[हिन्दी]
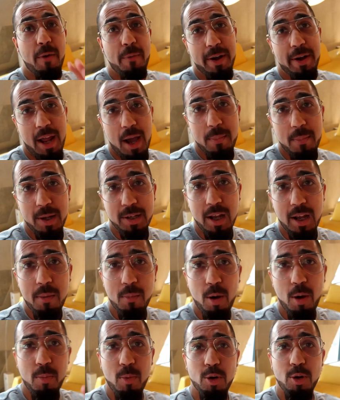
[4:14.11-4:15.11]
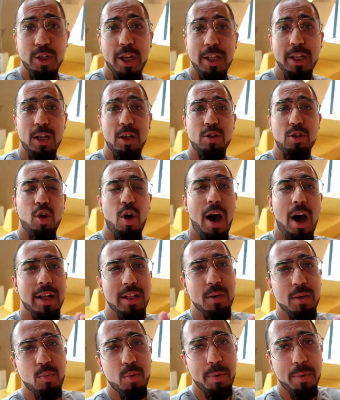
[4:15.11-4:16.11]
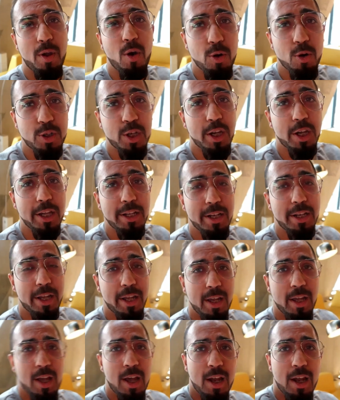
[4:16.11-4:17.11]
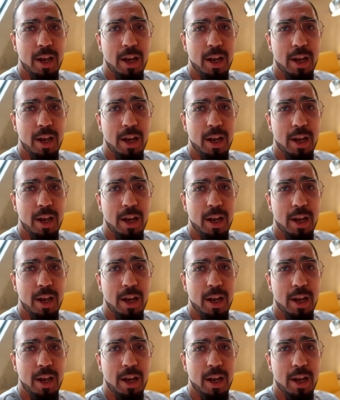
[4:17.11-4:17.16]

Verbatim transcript: काफ़ी टाइम लग गया हम लोग पहुँचे थे तो आधा मूवी हो चुकी थी